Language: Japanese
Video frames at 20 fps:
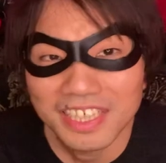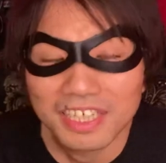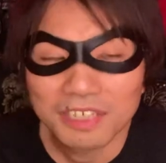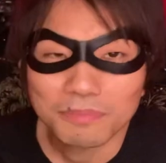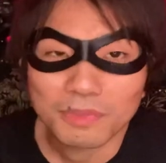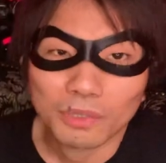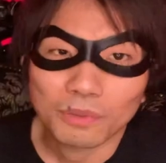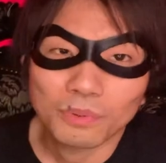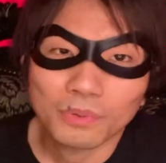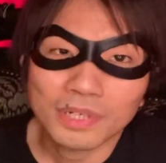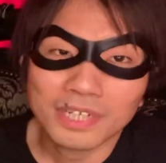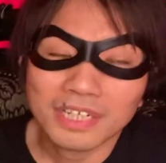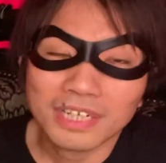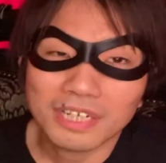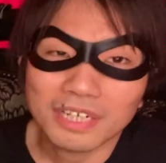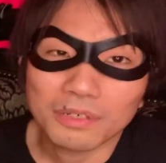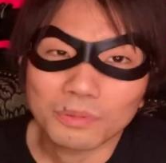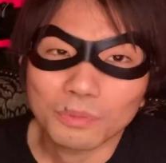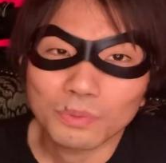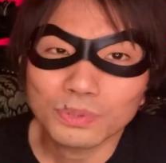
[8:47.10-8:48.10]
これ
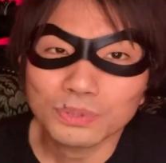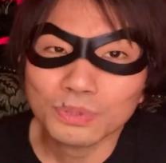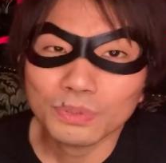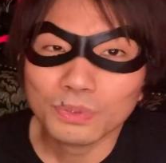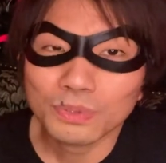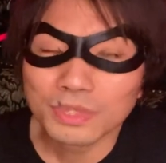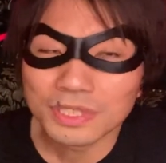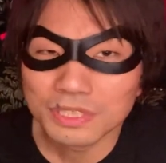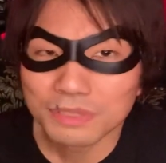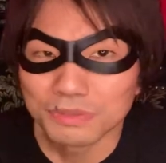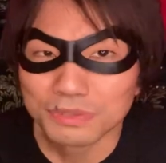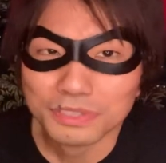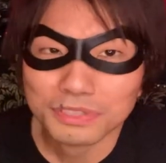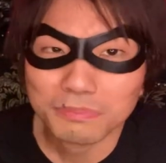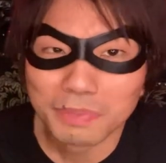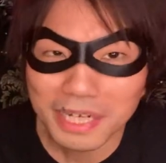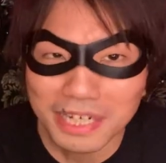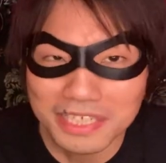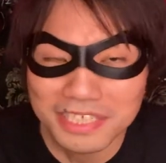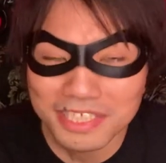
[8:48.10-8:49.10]
が恐ろしく素
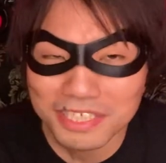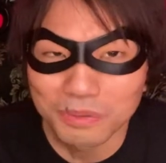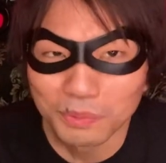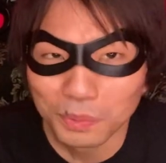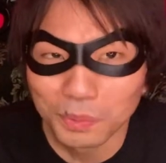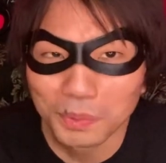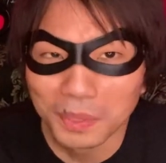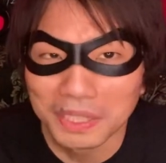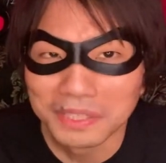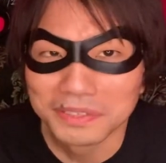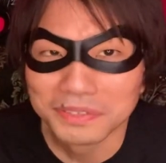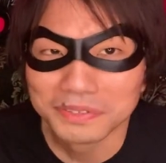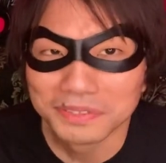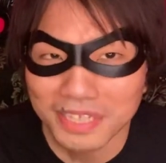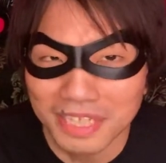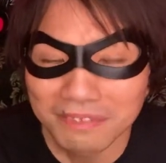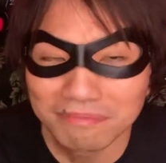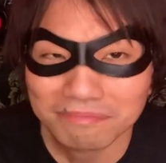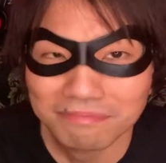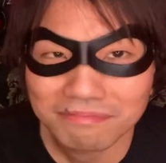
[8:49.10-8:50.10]
晴らしいことなんです
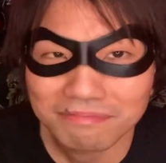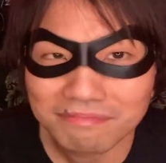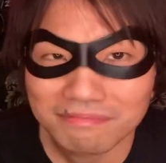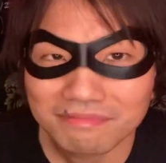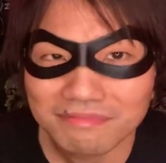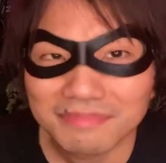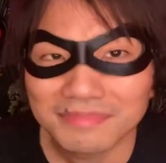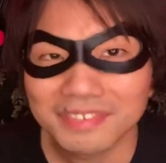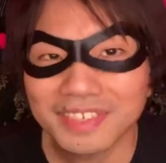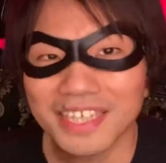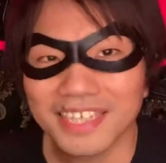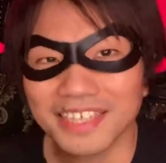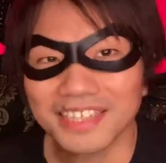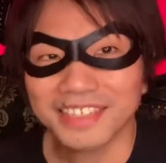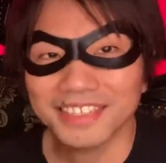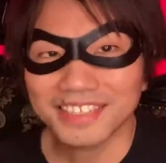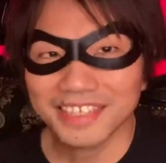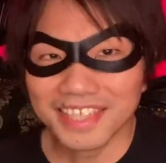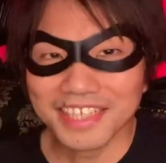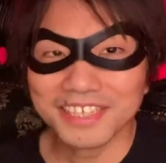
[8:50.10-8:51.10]
ね。
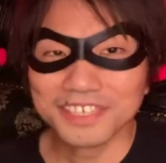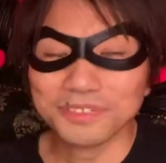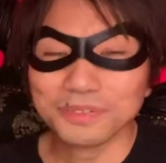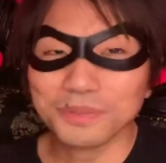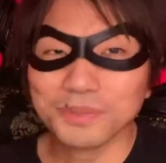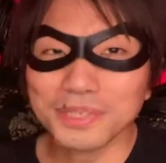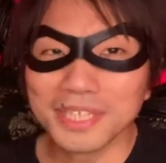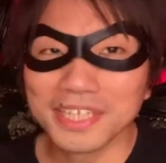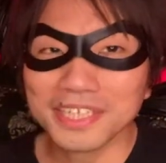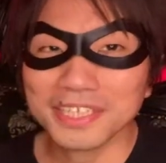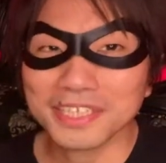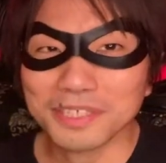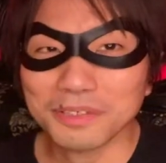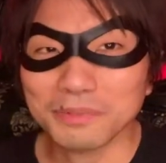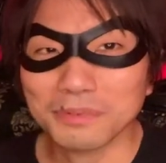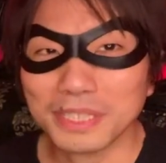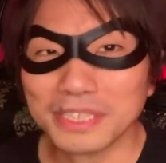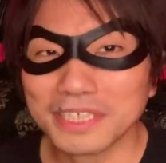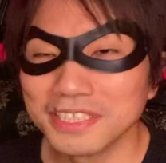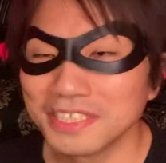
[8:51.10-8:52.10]
でその中で
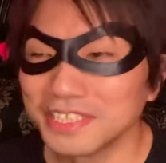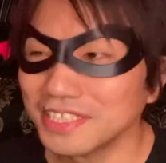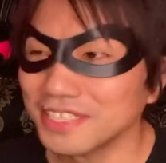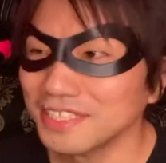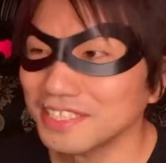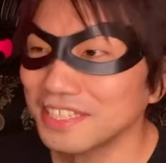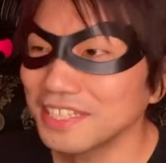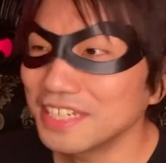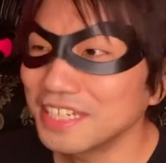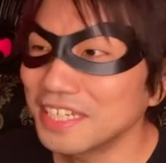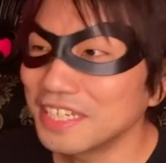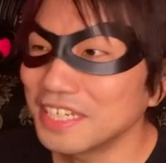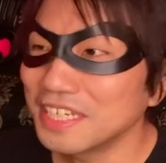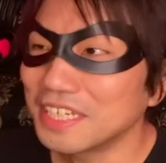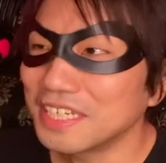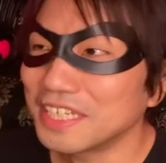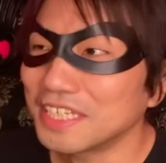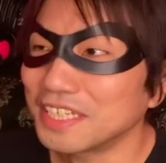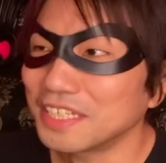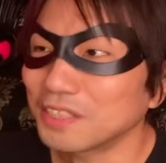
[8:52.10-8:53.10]
私、
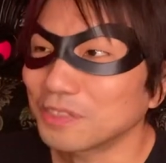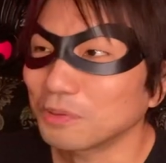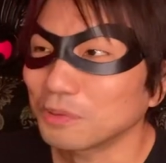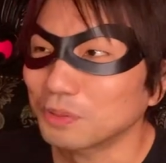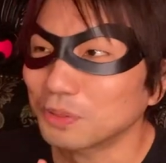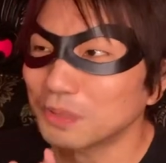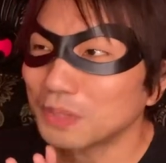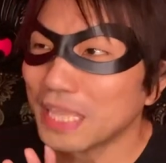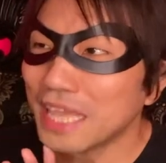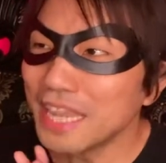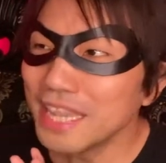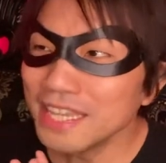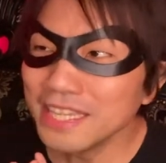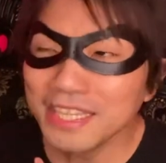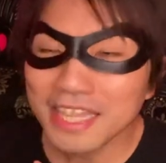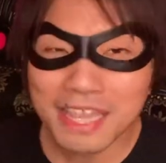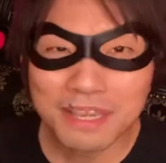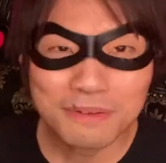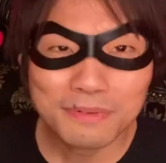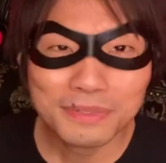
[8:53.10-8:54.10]

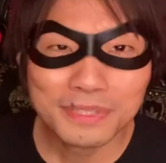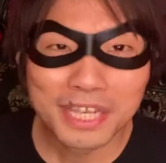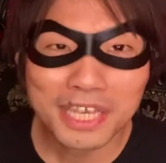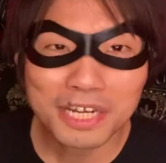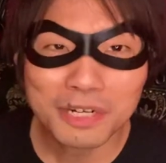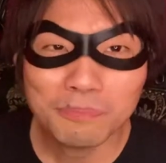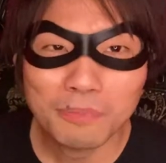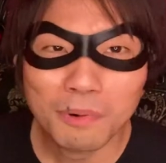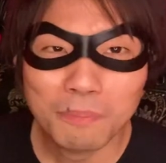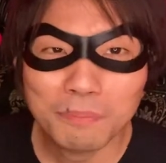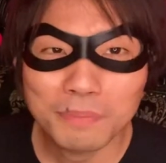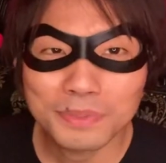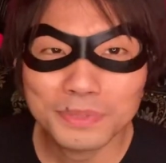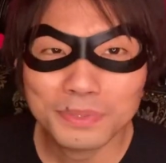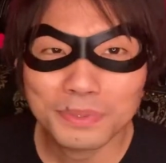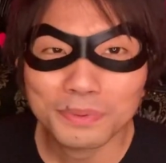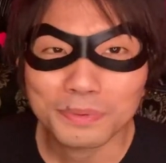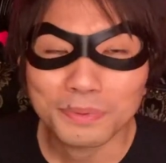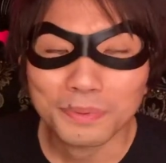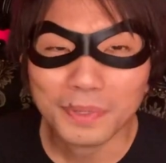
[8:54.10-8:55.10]
延々歌える
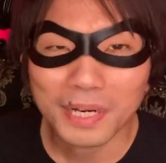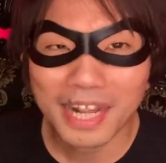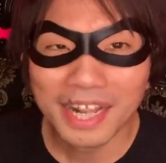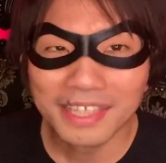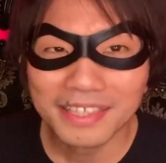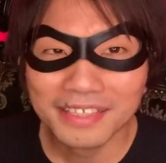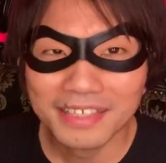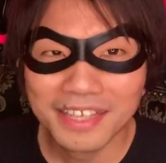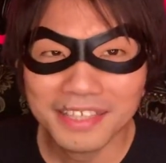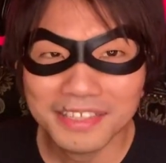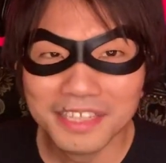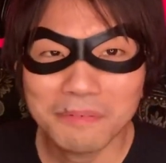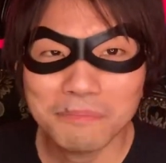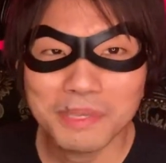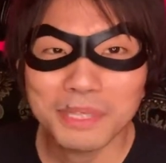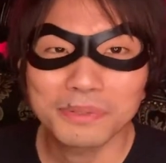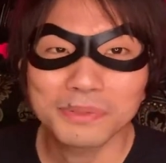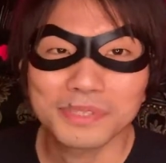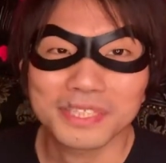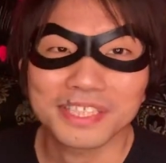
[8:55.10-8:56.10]
ポップソングを簡単な
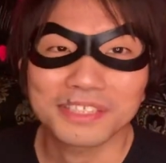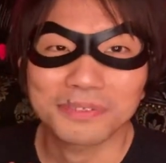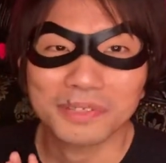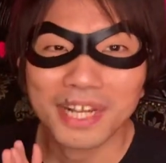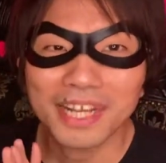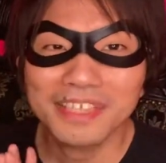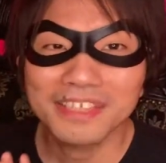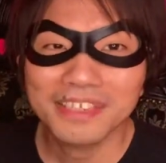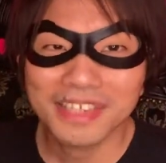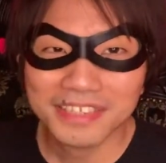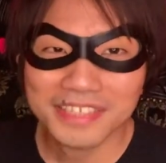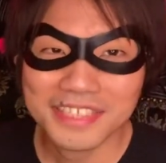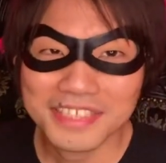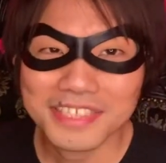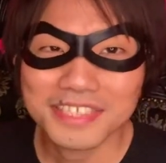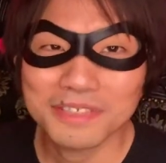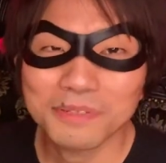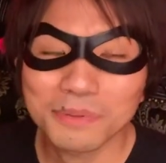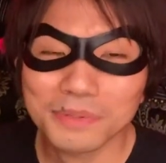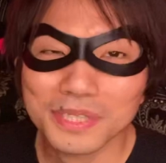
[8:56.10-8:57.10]
メロディーと簡単な
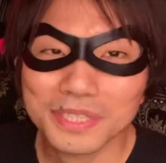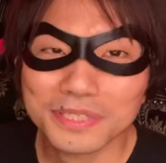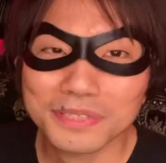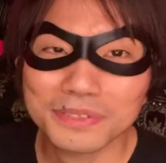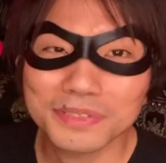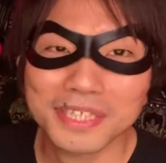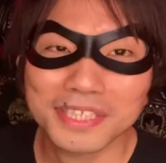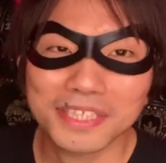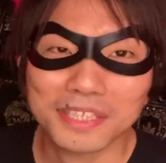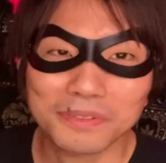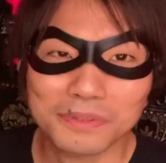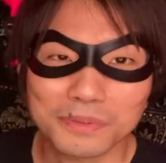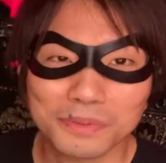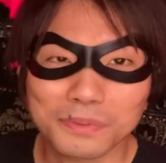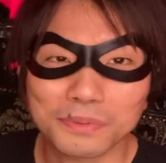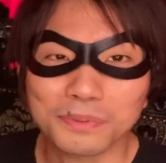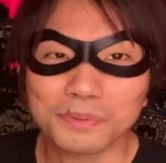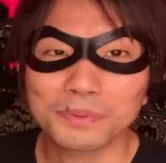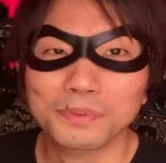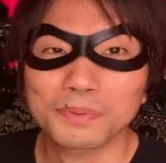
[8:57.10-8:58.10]
進行で作れたという
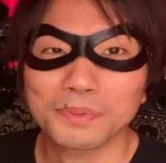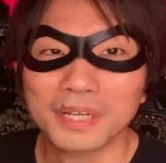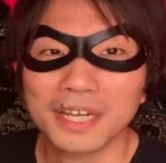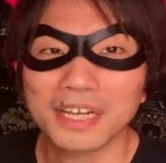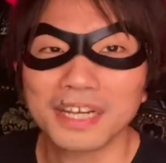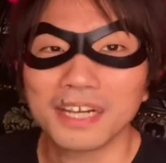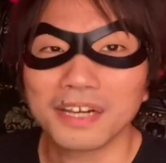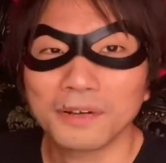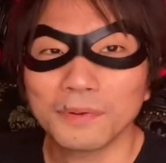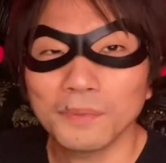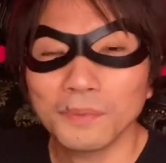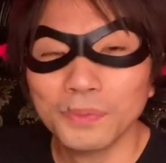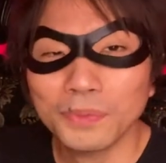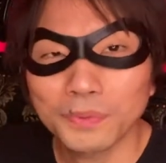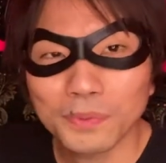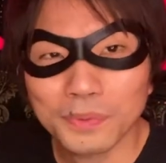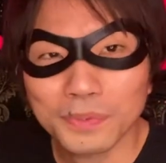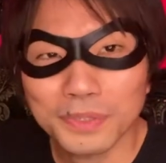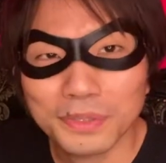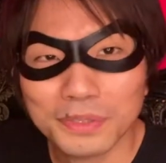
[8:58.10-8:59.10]
ところが本
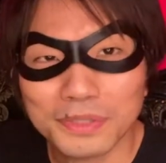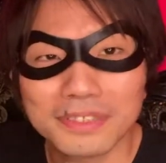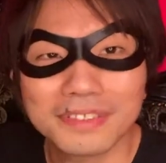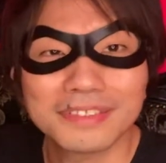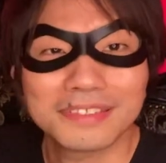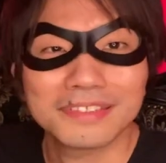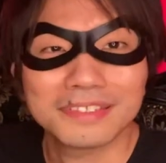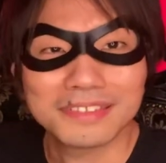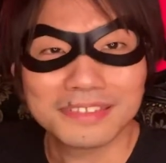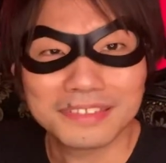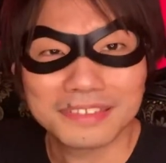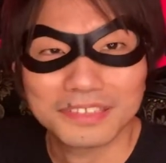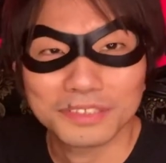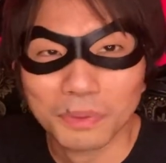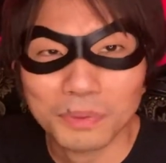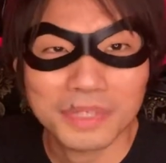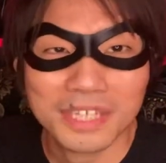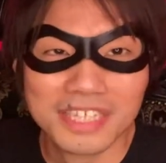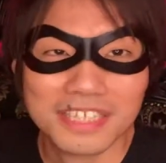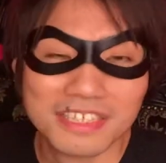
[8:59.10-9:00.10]
当に
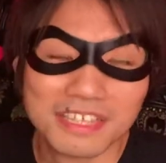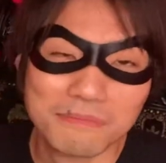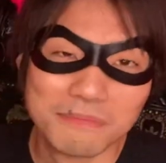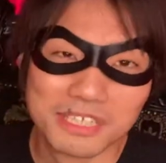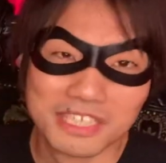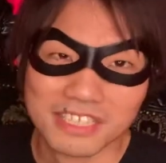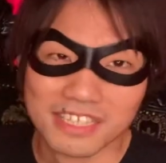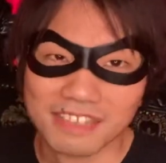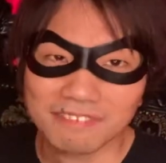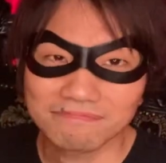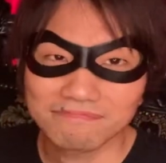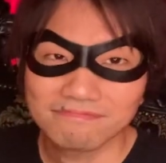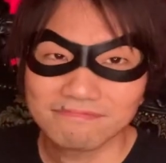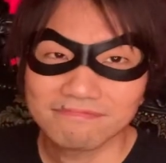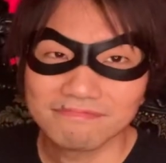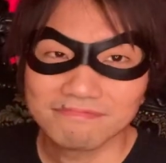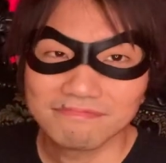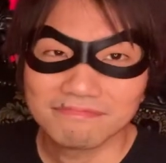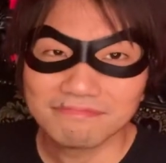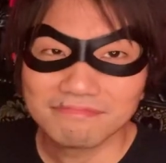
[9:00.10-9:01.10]
尊敬していまして、
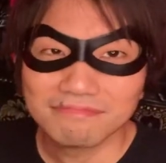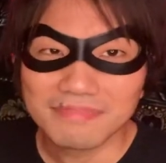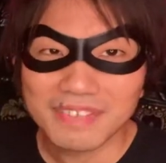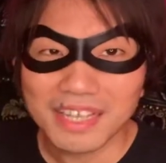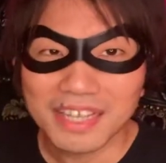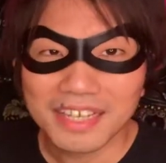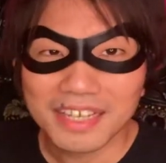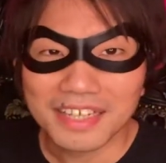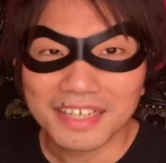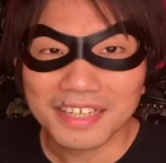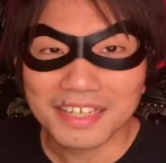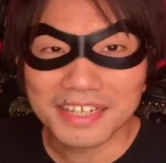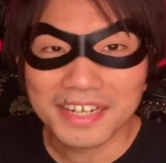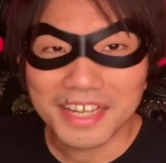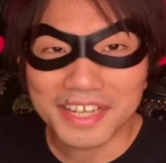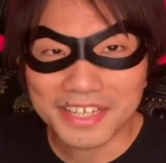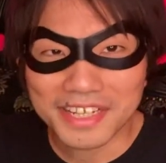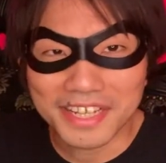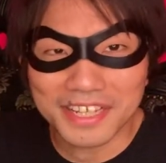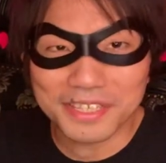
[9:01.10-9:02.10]
レイレ